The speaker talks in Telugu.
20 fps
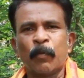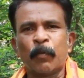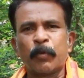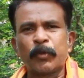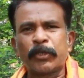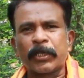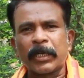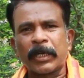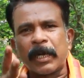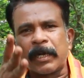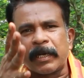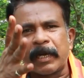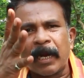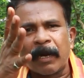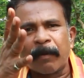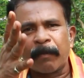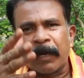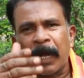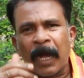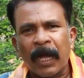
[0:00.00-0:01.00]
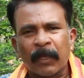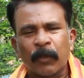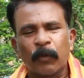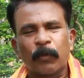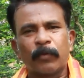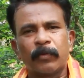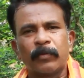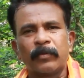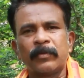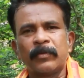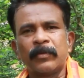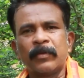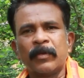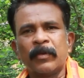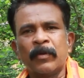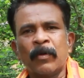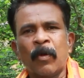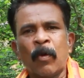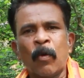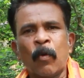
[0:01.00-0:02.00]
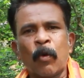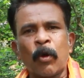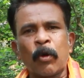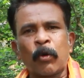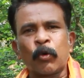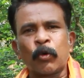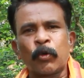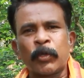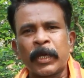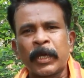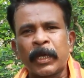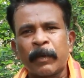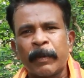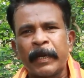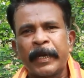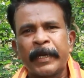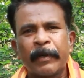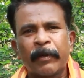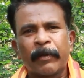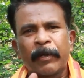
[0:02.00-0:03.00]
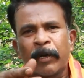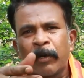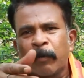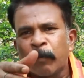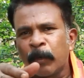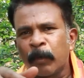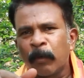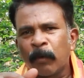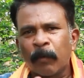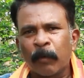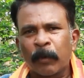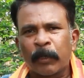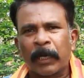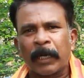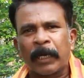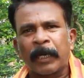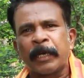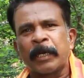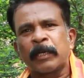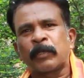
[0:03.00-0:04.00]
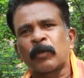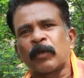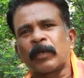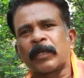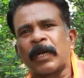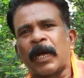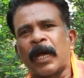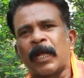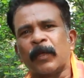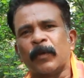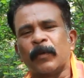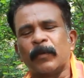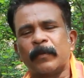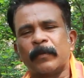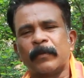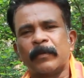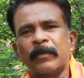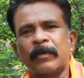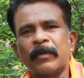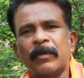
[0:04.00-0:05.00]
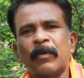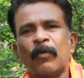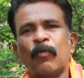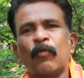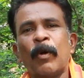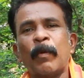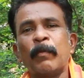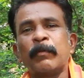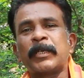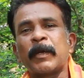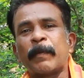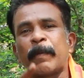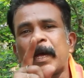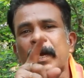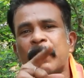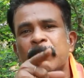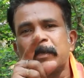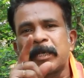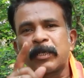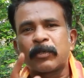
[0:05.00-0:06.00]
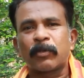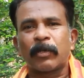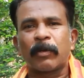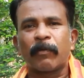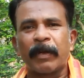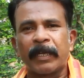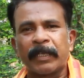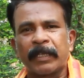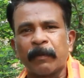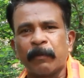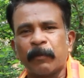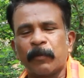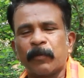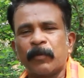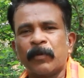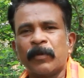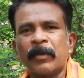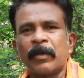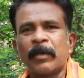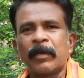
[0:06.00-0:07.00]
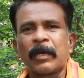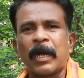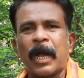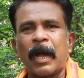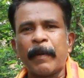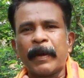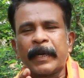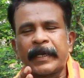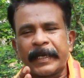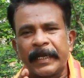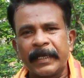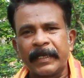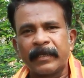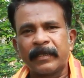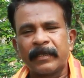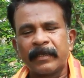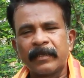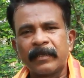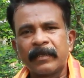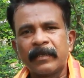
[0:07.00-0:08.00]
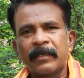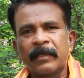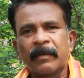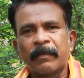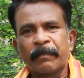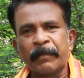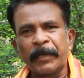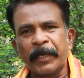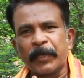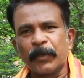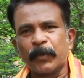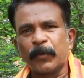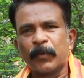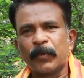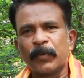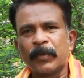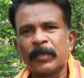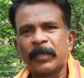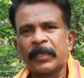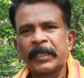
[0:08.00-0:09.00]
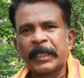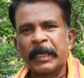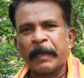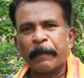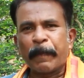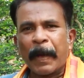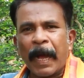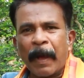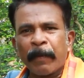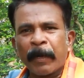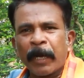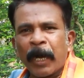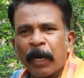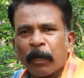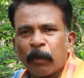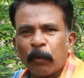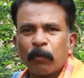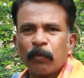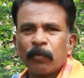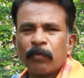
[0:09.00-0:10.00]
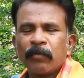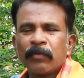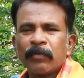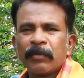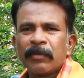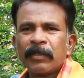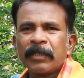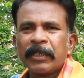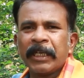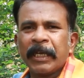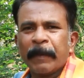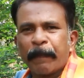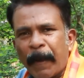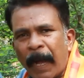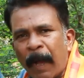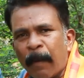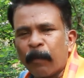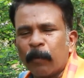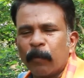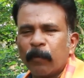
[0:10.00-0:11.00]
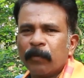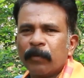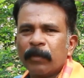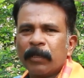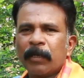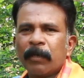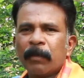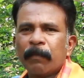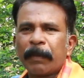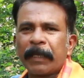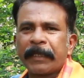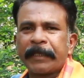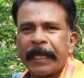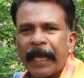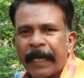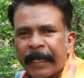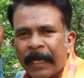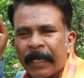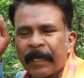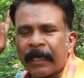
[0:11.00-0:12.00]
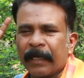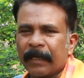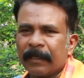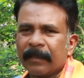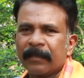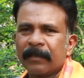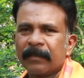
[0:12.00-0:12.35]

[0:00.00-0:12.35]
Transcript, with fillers: పుస్తక జ్ఞానం కాదు ఒక గురు దగ్గర పోయి రెండు మూడు ముక్కలుగా నేర్చుకున్నది కాదు వంశపానం చేసుకున్న వైద్యము కాబట్టి మీరు ఈ పాము కాటు ఈ పాము ప్రత్యేకంగా